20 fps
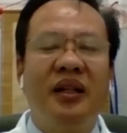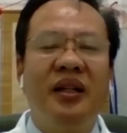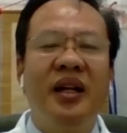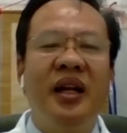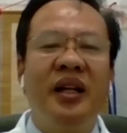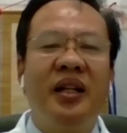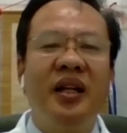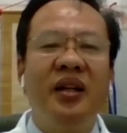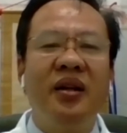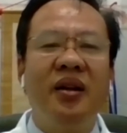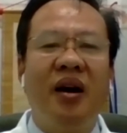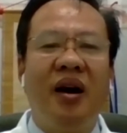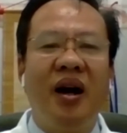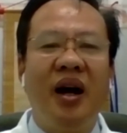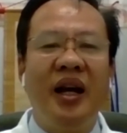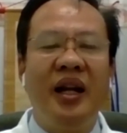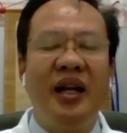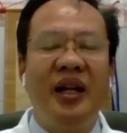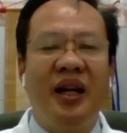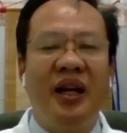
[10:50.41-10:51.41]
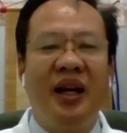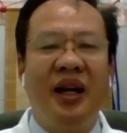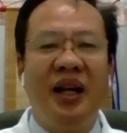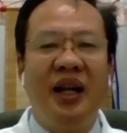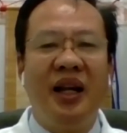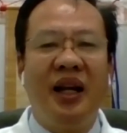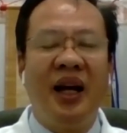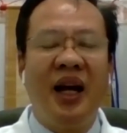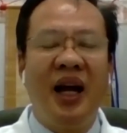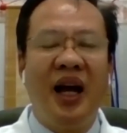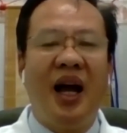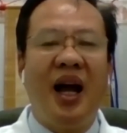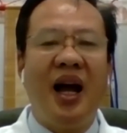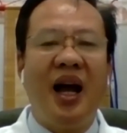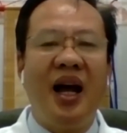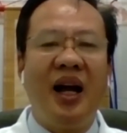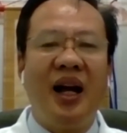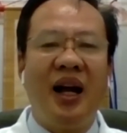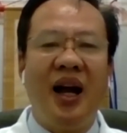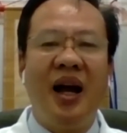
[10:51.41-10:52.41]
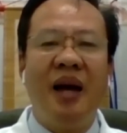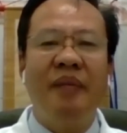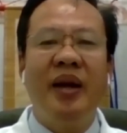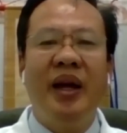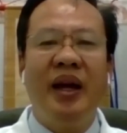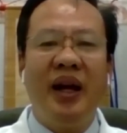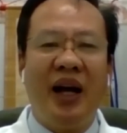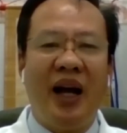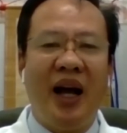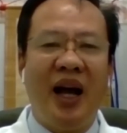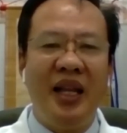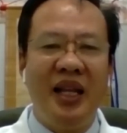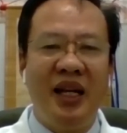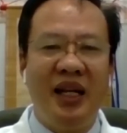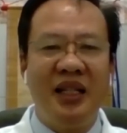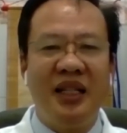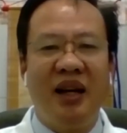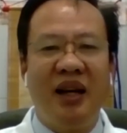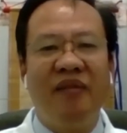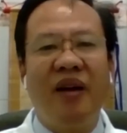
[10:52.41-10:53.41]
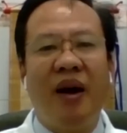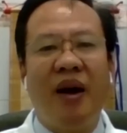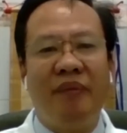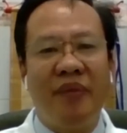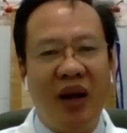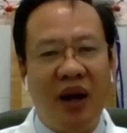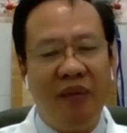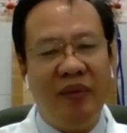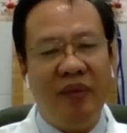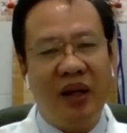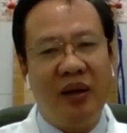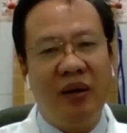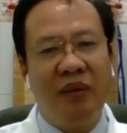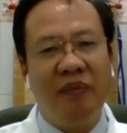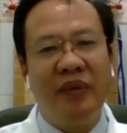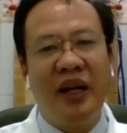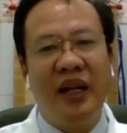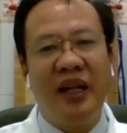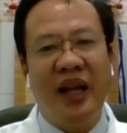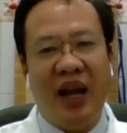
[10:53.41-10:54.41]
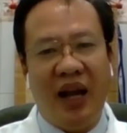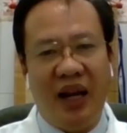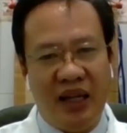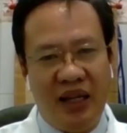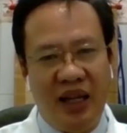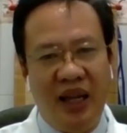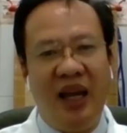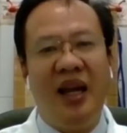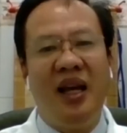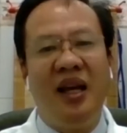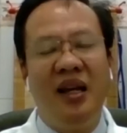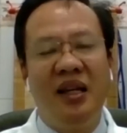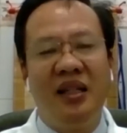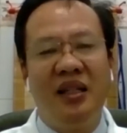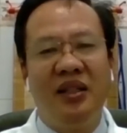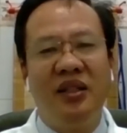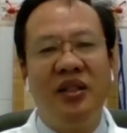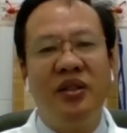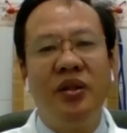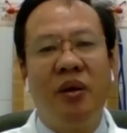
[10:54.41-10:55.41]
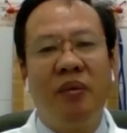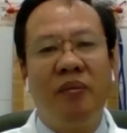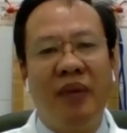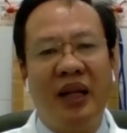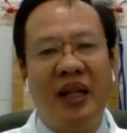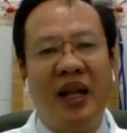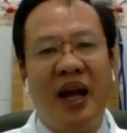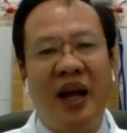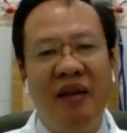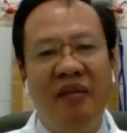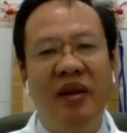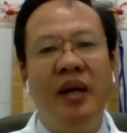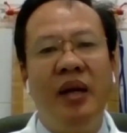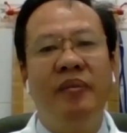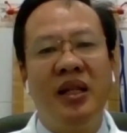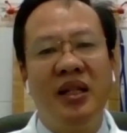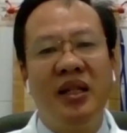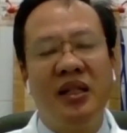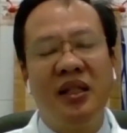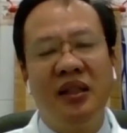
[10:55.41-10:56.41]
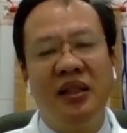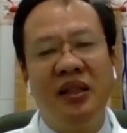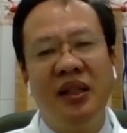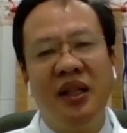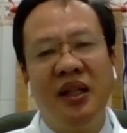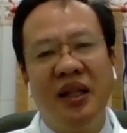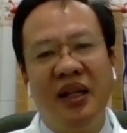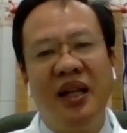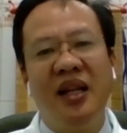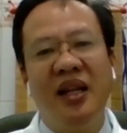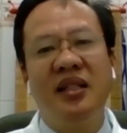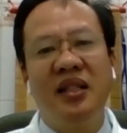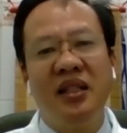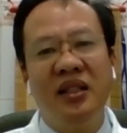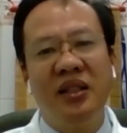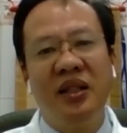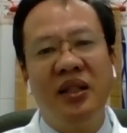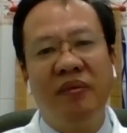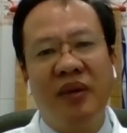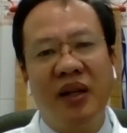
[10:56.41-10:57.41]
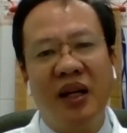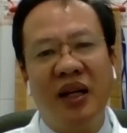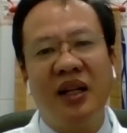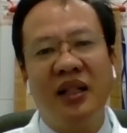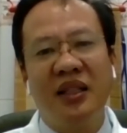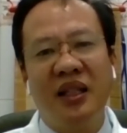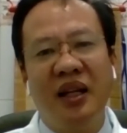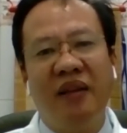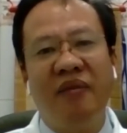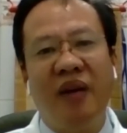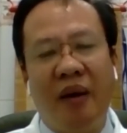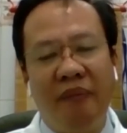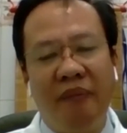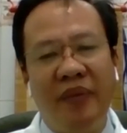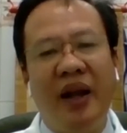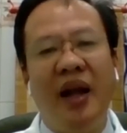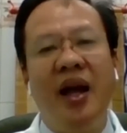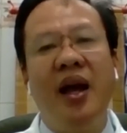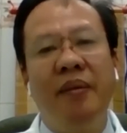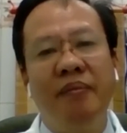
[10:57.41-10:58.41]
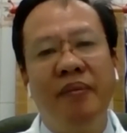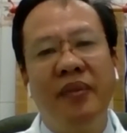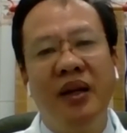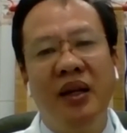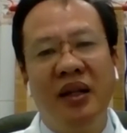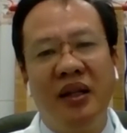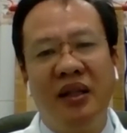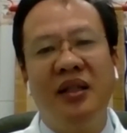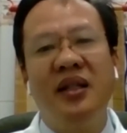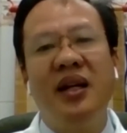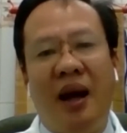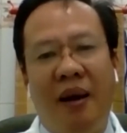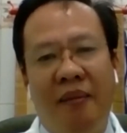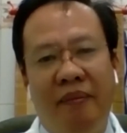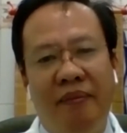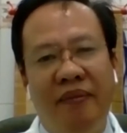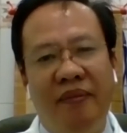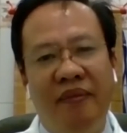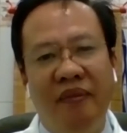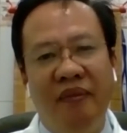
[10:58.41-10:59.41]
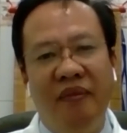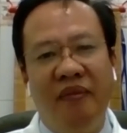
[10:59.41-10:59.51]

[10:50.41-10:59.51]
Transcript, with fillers: retinol này hay là AHA, BHA những cái sản phẩm đó mình cũng nên hạn chế sử dụng mà thay vì mình sử nên sử dụng các cái sản phẩm kem giữ ẩm